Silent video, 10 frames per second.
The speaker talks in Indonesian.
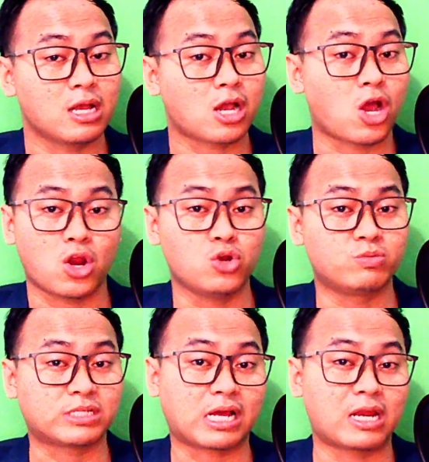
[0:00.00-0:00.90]
Kalau lu
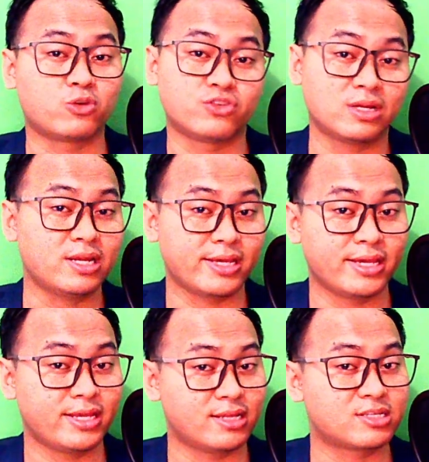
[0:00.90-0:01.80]
misalkan lu jeli,
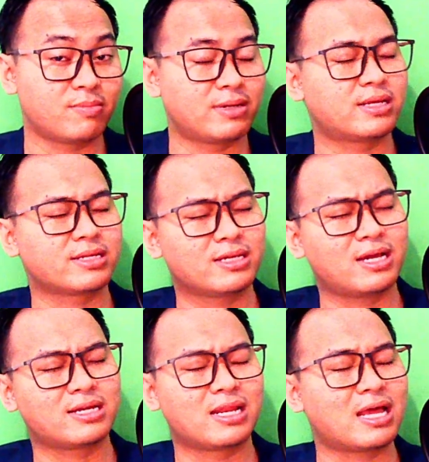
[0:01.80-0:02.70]
ini
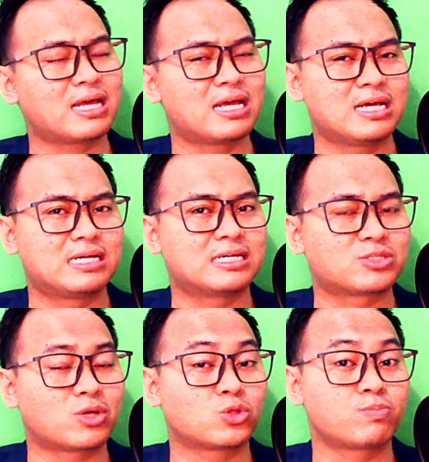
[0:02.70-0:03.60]
sebenarnya adalah eh,
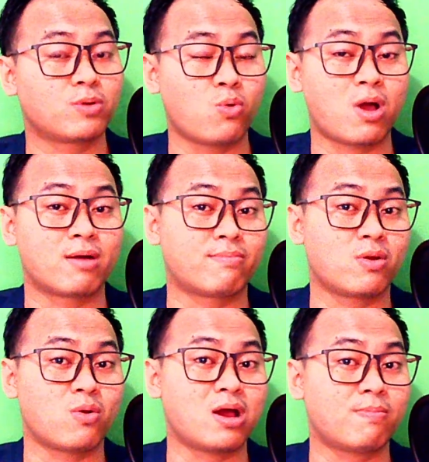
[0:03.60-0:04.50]
suatu peluang.
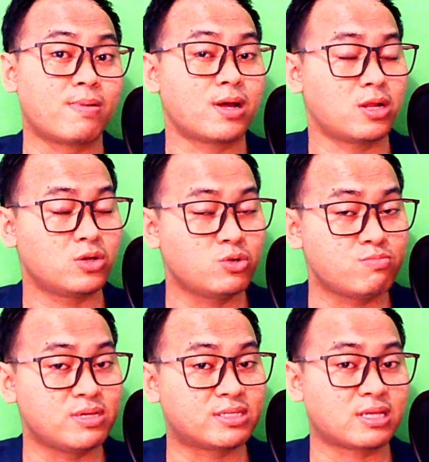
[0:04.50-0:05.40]
Peluang apa? Lu
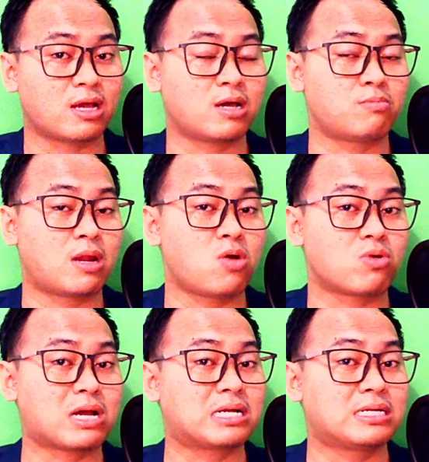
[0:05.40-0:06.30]
bisa
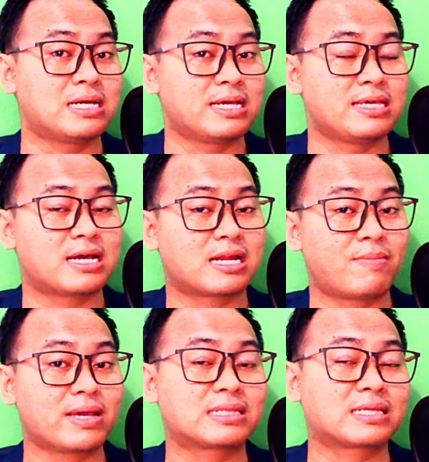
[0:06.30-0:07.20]
melakukan yang
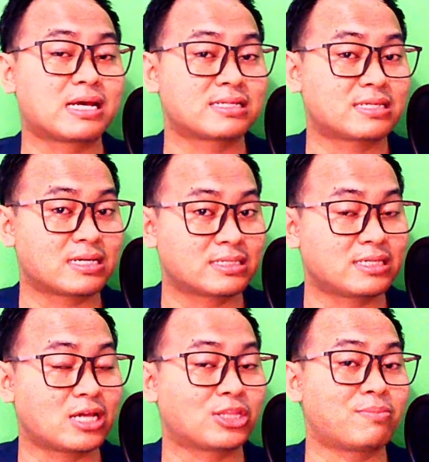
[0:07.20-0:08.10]
namanya
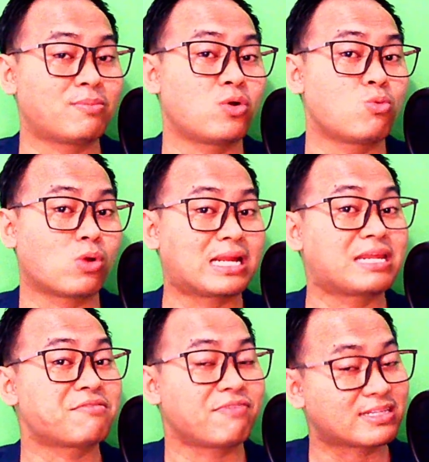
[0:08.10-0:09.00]
transaksi atau mengumumkan
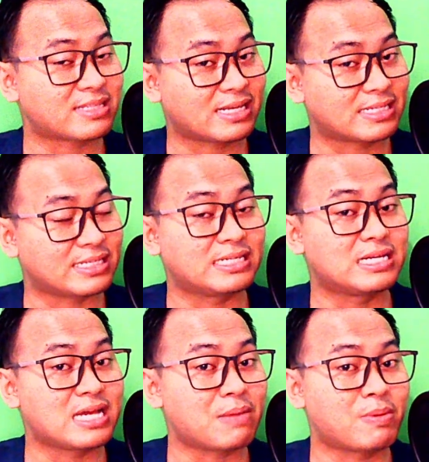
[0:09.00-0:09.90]
investasi
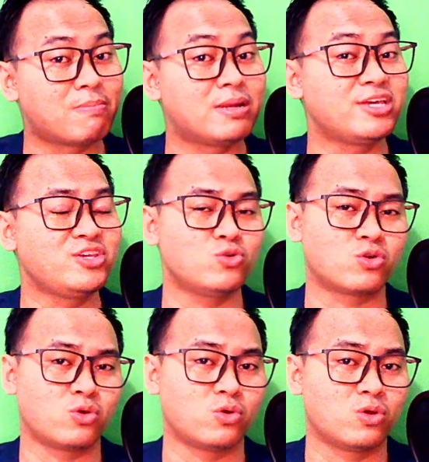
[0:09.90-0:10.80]
dengan membeli
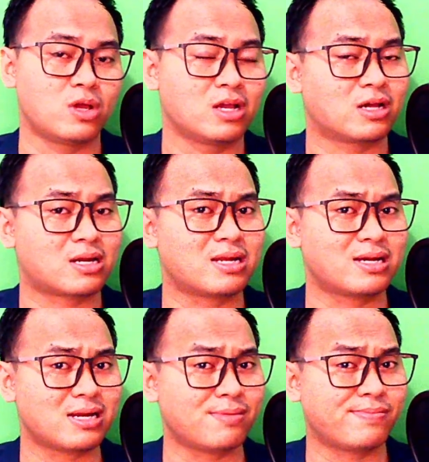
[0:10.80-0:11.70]
euro. Karena
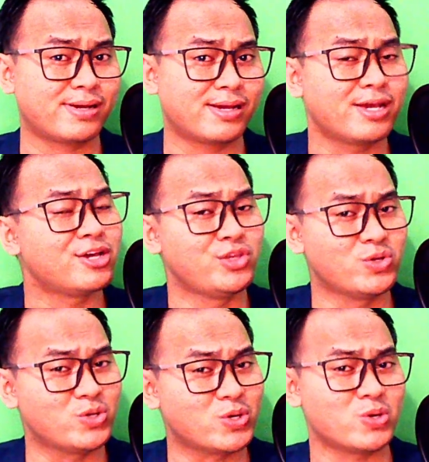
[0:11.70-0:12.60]
kenapa?
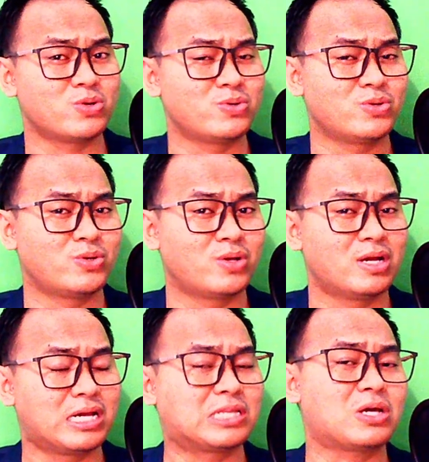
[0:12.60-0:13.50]
Euro
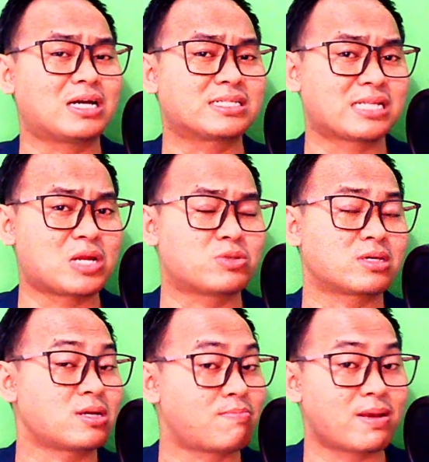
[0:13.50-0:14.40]
itu akan selalu
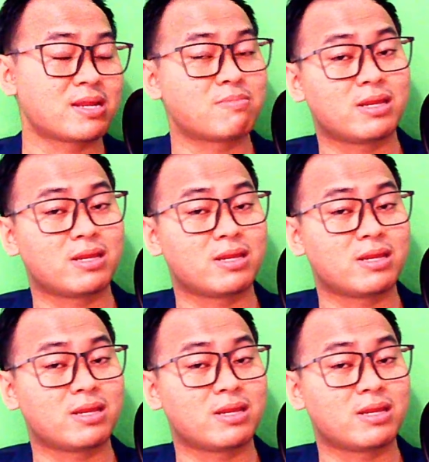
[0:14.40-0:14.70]
terdepan di